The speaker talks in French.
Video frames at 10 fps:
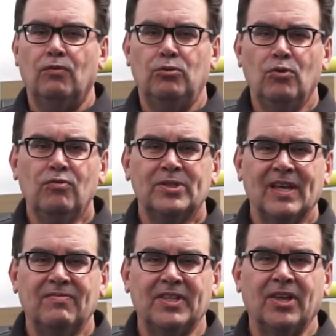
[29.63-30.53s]
Nous vous
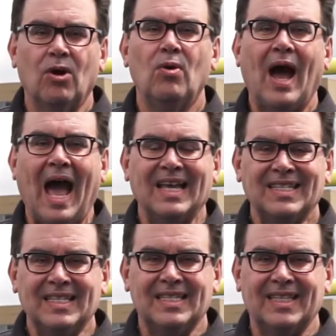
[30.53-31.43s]
invitons à
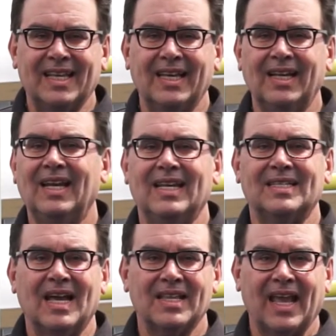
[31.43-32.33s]
assister les
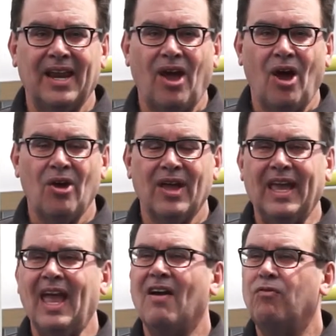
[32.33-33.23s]
entraîneurs
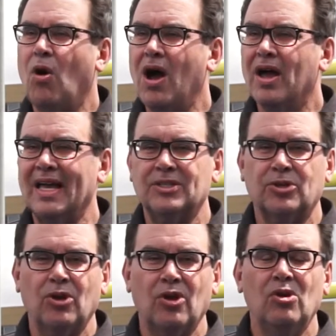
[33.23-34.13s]
et à voir à ce
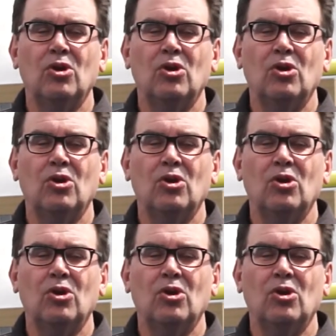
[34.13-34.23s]
que